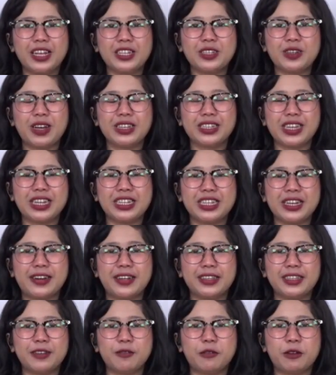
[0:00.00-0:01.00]
cuaca di
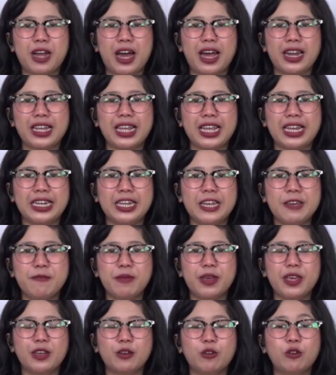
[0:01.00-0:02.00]
Jawa Timur hari ini,
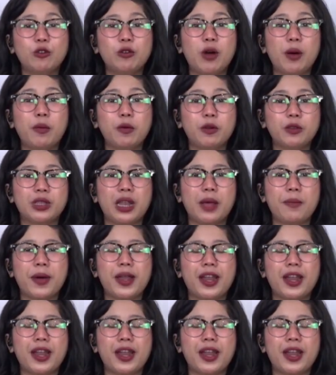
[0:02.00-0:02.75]
Minggu 28